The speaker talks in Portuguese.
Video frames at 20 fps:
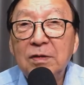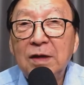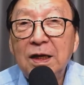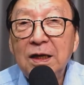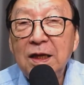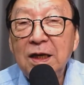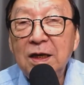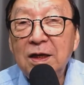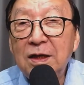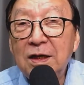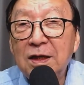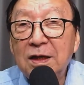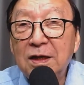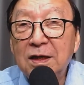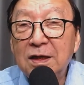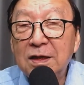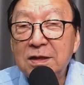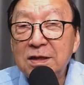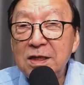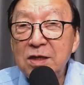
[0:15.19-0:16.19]
Ali
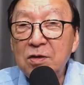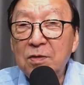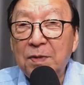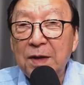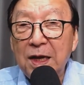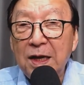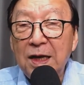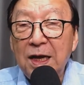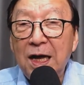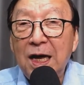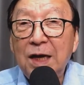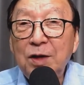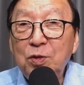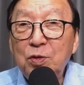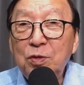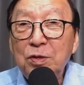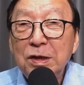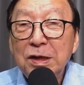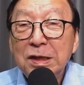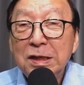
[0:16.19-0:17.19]
uh, tinha o plenário